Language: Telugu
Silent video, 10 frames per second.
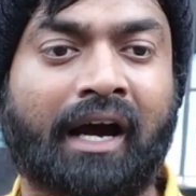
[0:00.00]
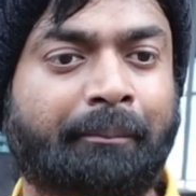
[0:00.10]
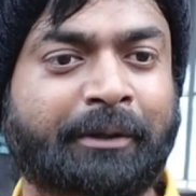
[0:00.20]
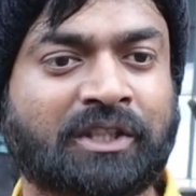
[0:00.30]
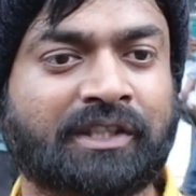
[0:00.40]
నాకు
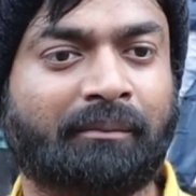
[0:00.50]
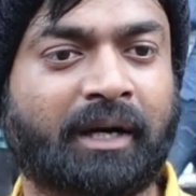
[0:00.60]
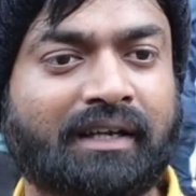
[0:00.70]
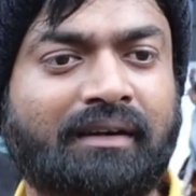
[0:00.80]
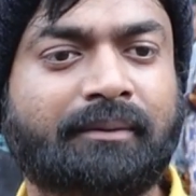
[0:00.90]
అనిపిస్తుంది
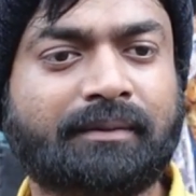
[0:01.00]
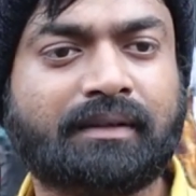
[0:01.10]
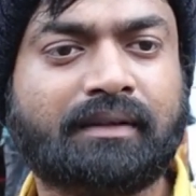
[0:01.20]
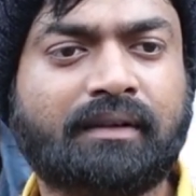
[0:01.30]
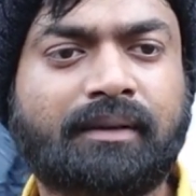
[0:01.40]
అనమాట
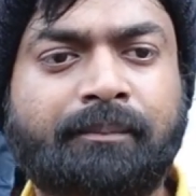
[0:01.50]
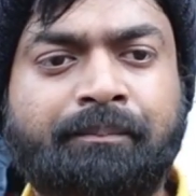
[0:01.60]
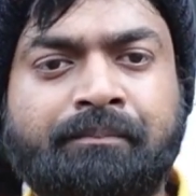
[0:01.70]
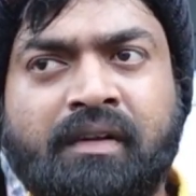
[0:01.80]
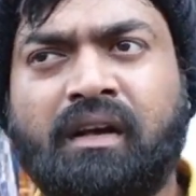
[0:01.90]

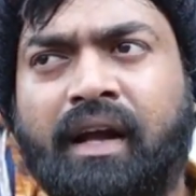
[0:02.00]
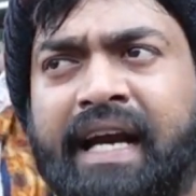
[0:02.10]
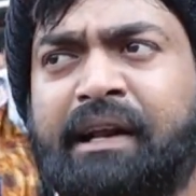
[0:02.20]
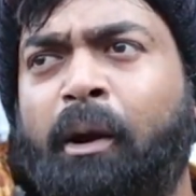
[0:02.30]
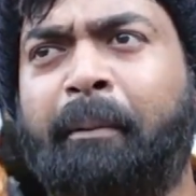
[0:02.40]

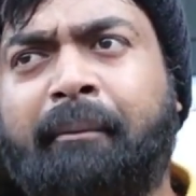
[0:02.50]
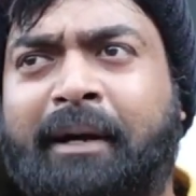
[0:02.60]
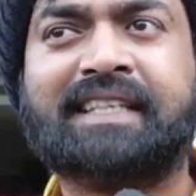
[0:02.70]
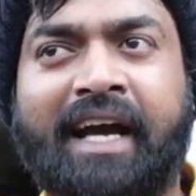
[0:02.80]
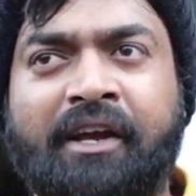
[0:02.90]
ఇంటర్వెల్ బ్యాంక్
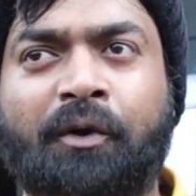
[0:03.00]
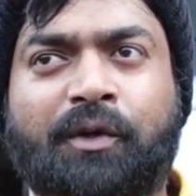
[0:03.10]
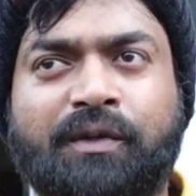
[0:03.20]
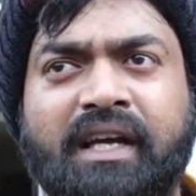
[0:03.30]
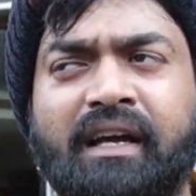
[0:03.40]
మంచి హై
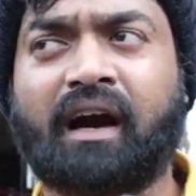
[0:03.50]
ఉంటుంది